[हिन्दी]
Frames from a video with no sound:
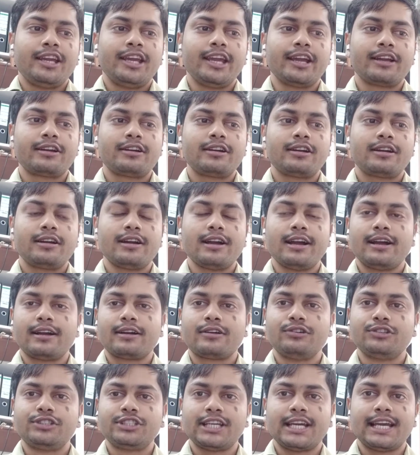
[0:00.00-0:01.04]
एक
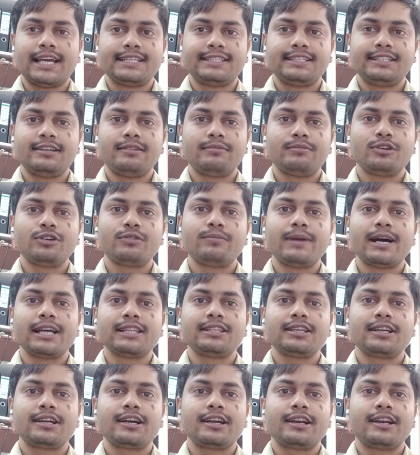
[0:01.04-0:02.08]
कुछ ऐसी हम लोग
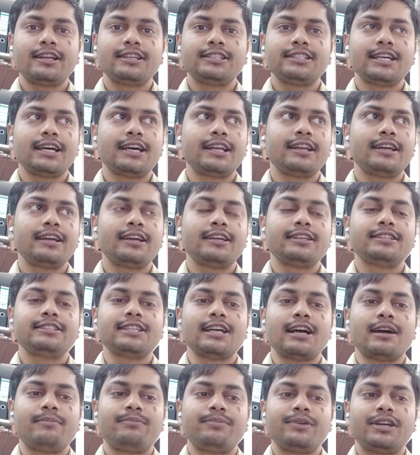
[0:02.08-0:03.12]
बातें करने जा रहे हैं
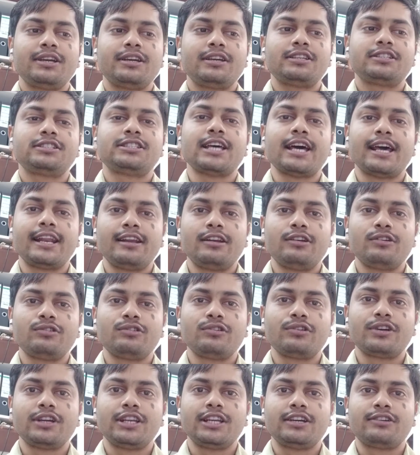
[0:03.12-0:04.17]
जहाँ पे सारे
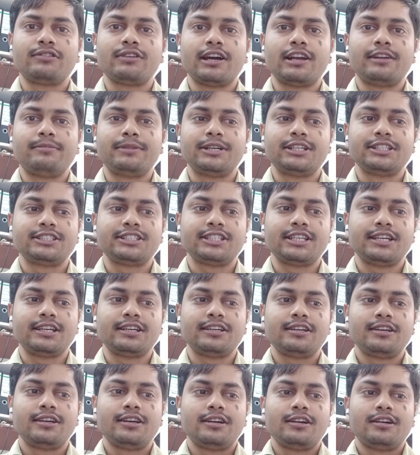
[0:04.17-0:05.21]
लोगों की रिक्वायरमेंट्स है
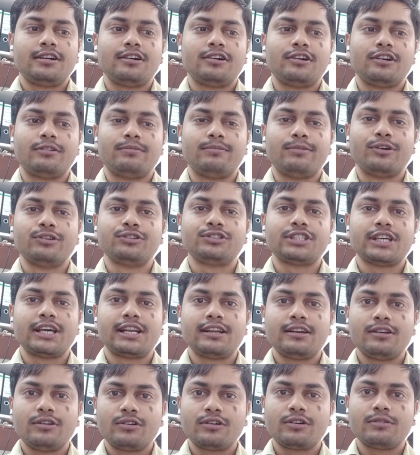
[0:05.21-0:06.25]
और बहुत
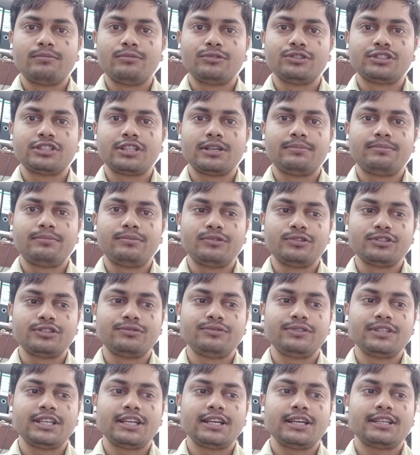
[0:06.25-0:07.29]
सारे लोग मुझसे पूछ
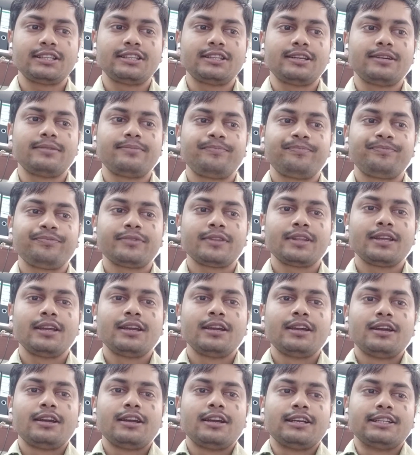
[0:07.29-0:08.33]
भी रहे थे
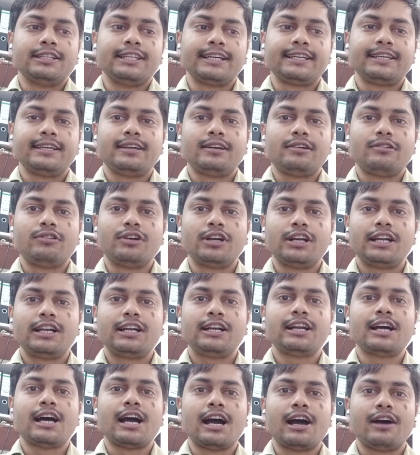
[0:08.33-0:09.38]
देखिए वन
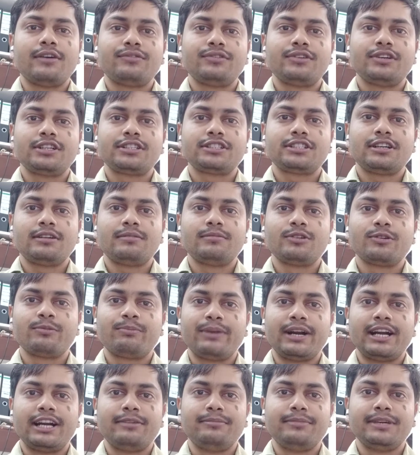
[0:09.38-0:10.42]
एंड हाफ ईयर से हम लोग
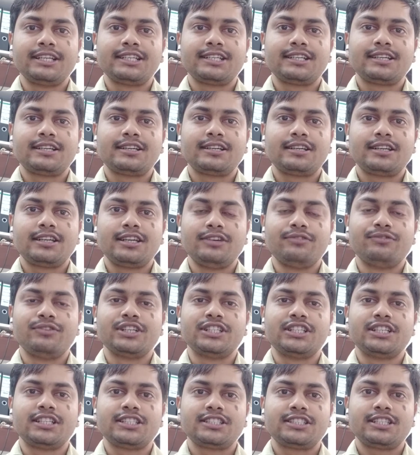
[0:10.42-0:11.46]
पेंडेमिक की
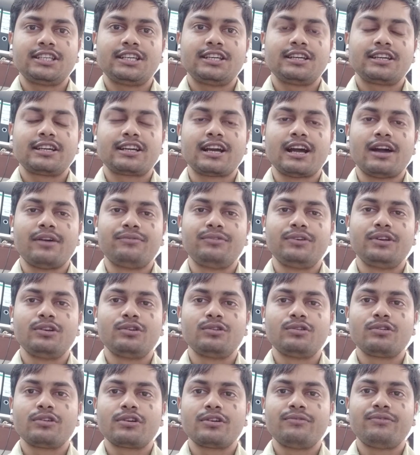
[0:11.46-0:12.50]
वजह से काफ़ी
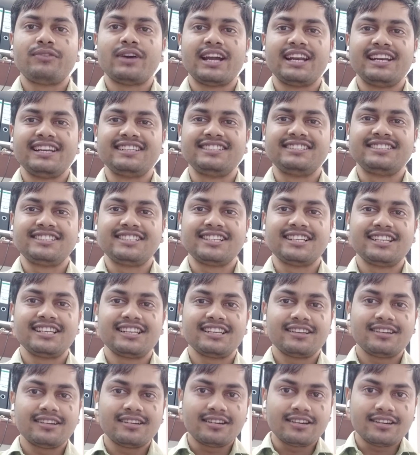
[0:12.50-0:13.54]
लोगों के फाइनेंशियल
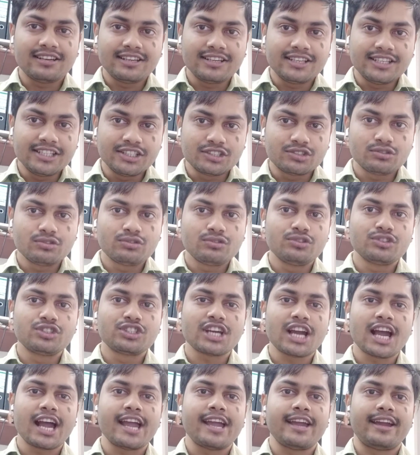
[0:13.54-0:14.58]
इशू
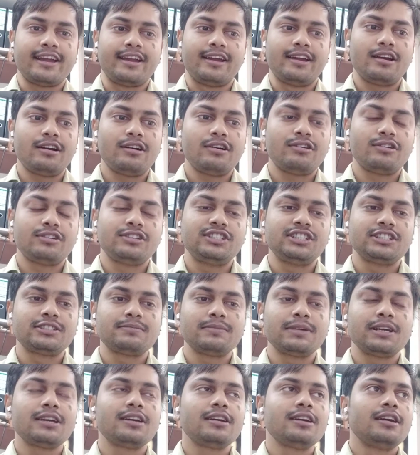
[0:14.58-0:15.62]
कुछ आए हैं और
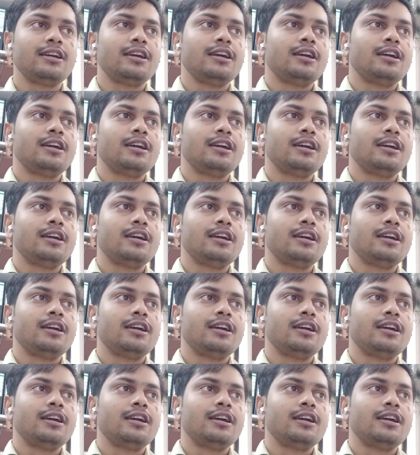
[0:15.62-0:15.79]
जिसमें